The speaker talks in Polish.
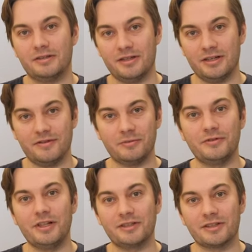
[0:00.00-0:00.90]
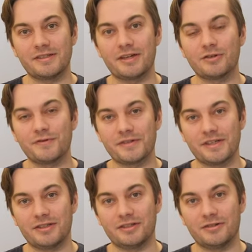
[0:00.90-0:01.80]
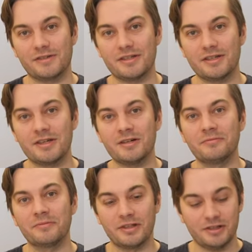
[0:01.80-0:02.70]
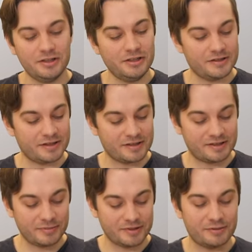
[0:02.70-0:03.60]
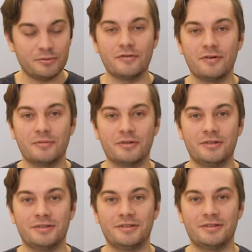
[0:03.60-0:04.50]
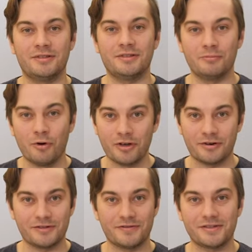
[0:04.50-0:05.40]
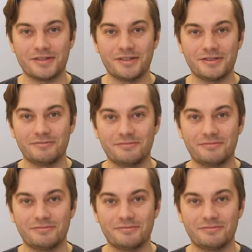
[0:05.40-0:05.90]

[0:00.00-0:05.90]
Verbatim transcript: Daję Wam chwilę teraz na rozwiązanie tego zadania i zaraz zaprezentuję Wam e, moje rozwiązanie.